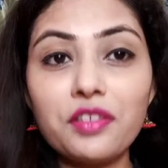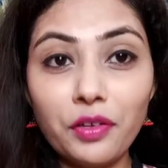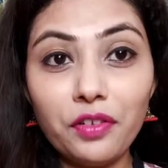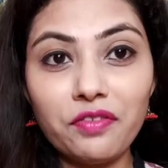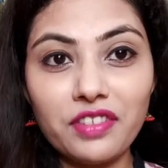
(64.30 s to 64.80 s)

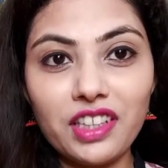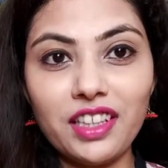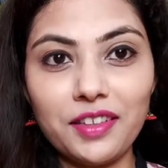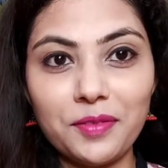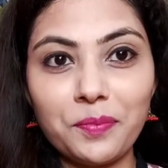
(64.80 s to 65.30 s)
350
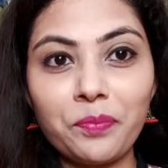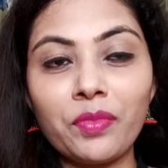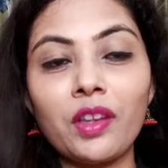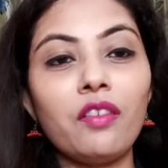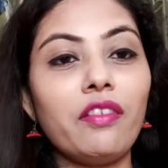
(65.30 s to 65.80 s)
है
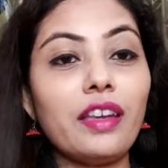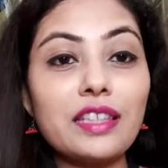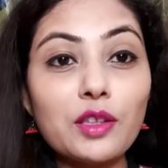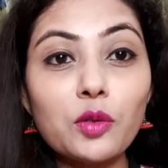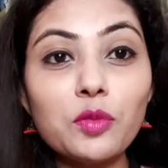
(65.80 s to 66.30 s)

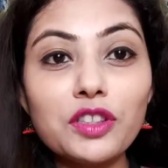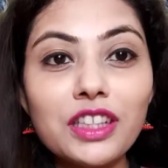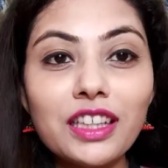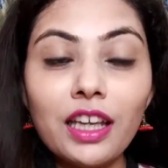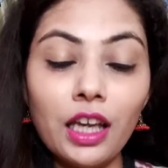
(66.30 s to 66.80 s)
वैसे तो
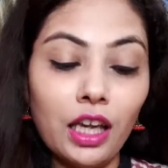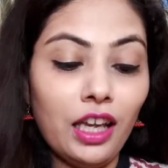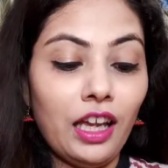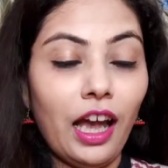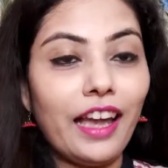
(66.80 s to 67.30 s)
मुझे
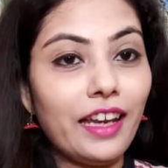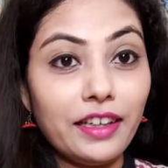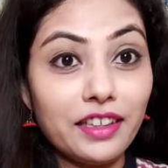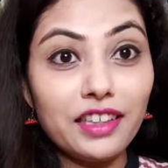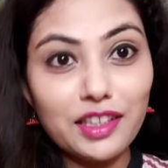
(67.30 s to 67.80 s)

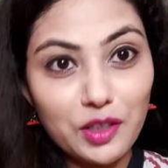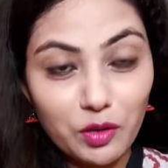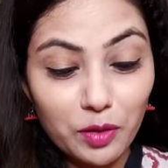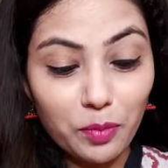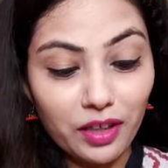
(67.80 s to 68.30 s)
हाइलाइटर का
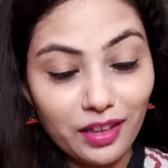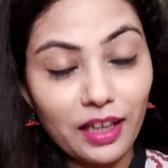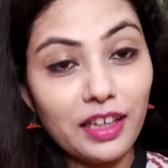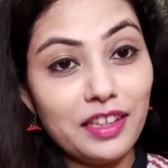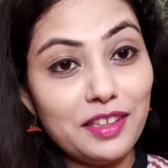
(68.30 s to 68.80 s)
ज़रूरत पड़ता
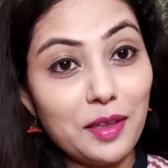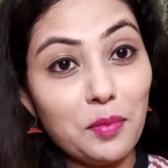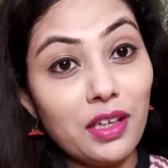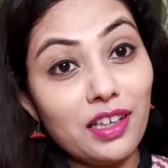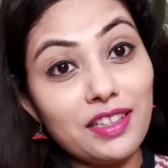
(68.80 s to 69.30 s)
नहीं है
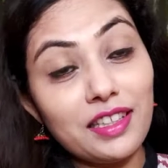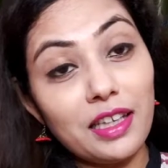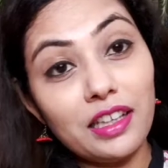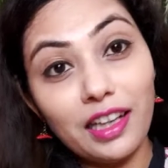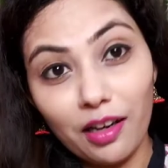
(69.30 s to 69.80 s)
मेरा
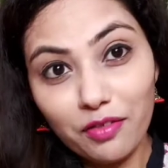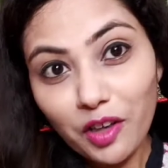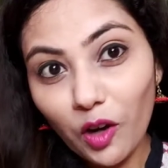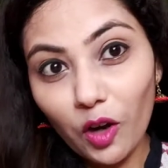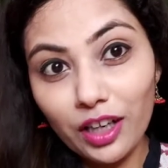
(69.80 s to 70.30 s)
स्किन काफ़ी
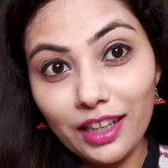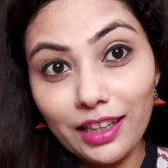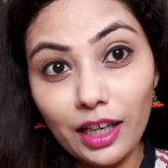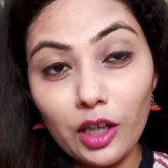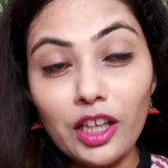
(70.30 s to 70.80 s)
ऑयली
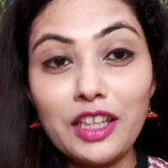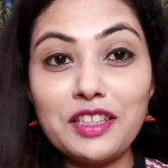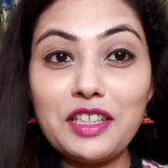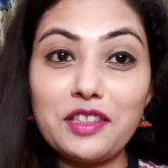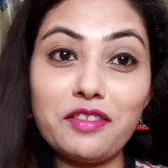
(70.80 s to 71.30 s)
है
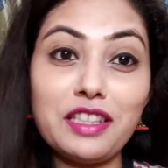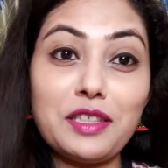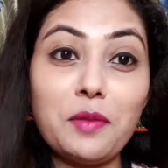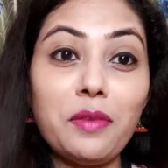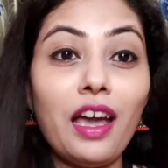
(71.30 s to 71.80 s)
जिस वजह
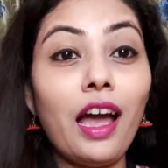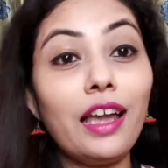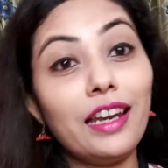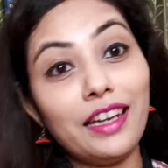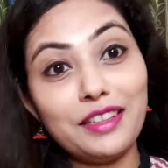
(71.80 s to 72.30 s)
से मैं
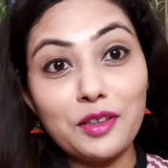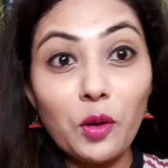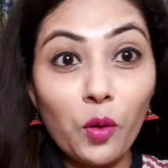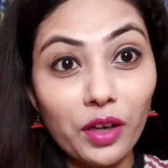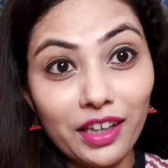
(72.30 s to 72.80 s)
हाइलाइटेड
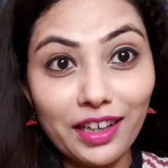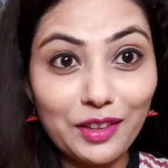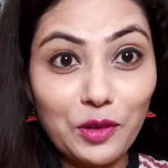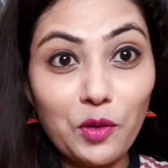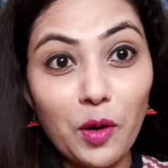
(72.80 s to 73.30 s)
होके
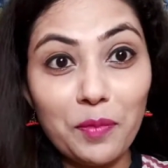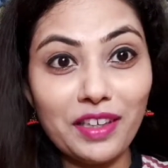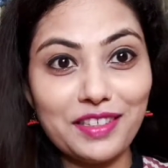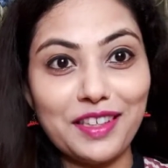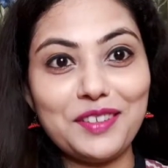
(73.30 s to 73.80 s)
रहती हूँ
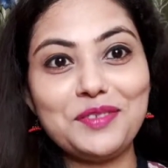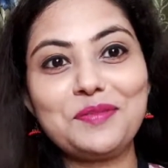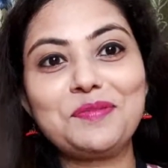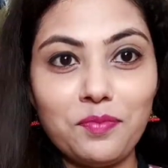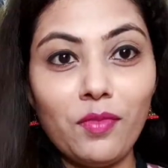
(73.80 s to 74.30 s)
हमेशा
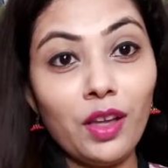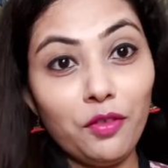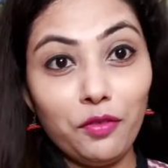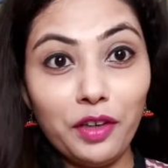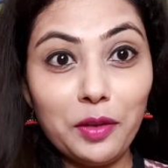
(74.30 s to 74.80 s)

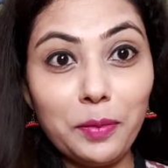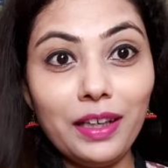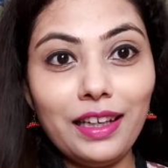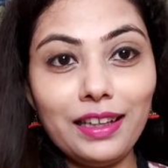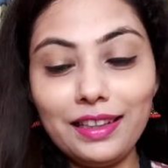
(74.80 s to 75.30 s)
फिर भी
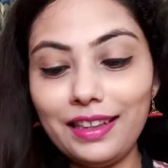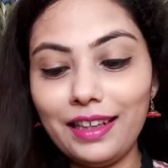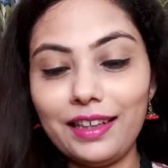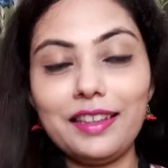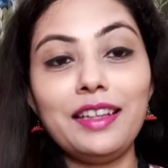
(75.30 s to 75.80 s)
ले लिया
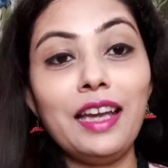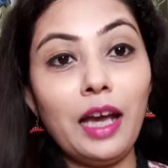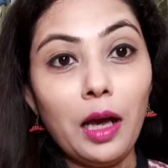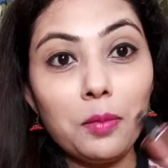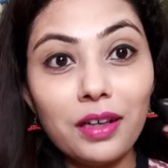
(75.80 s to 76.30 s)
है
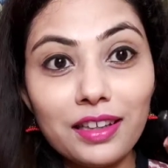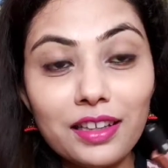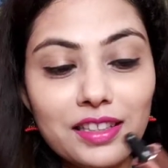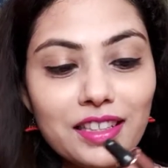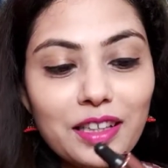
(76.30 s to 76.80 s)
अब अंदर
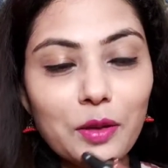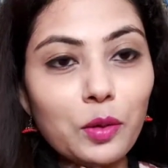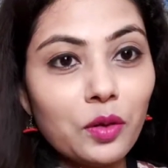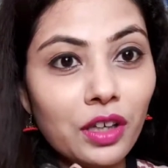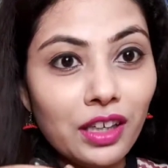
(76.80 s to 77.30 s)
से
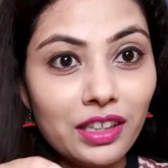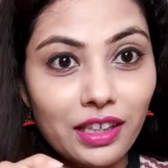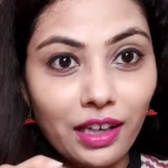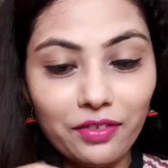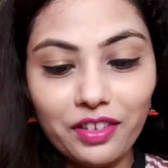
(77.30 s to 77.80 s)
देखो ये
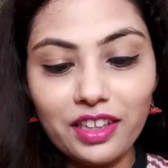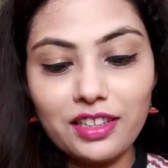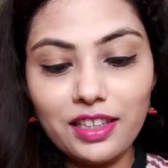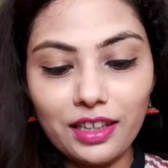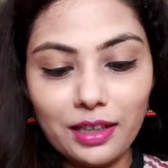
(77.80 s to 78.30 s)
काफ़ी
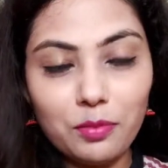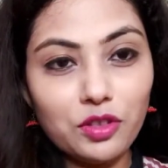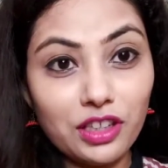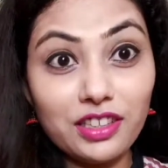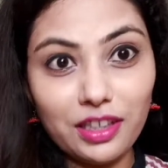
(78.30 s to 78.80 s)
अच्छा है
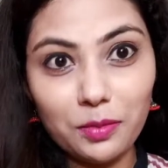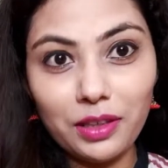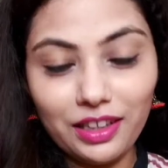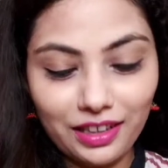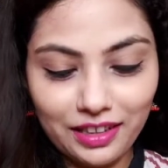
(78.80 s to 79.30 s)
मुझे अच्छा भी
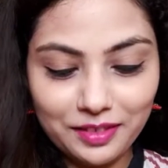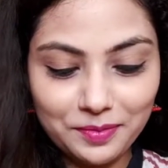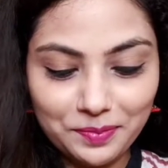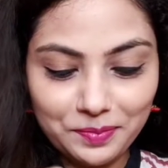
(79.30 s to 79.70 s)
लगा है